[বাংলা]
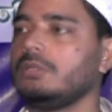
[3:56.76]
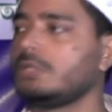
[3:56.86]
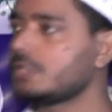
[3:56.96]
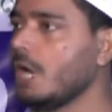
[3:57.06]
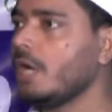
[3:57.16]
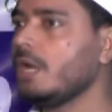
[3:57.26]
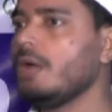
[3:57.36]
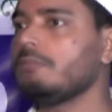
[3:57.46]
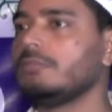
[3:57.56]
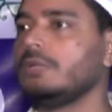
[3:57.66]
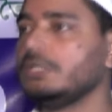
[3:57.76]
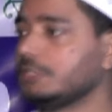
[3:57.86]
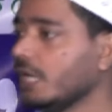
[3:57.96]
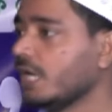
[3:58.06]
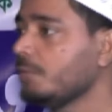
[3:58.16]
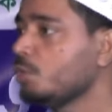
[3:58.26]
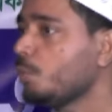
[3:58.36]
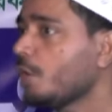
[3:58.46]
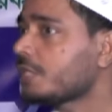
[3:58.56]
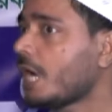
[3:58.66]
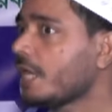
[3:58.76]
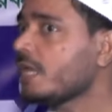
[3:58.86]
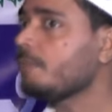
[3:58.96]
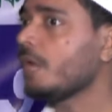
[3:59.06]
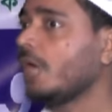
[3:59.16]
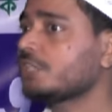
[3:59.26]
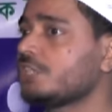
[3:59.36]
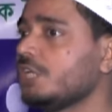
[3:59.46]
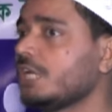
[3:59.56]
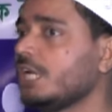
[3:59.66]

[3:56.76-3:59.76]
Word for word: এটা জাহান নাম জাহান নামের উপরে দাঁড়িয়ে আপনি হাসছেন